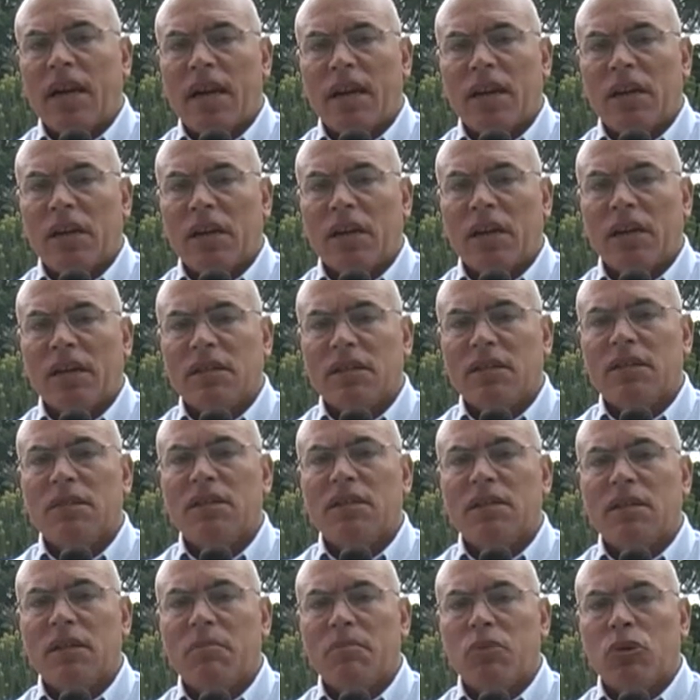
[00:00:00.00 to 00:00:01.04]
anni che
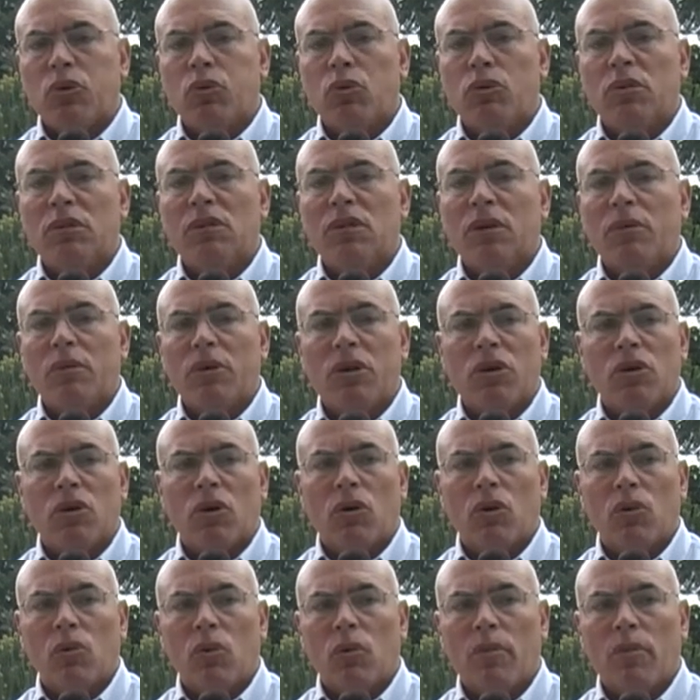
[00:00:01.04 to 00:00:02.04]
resista sempre il tutto esaurito con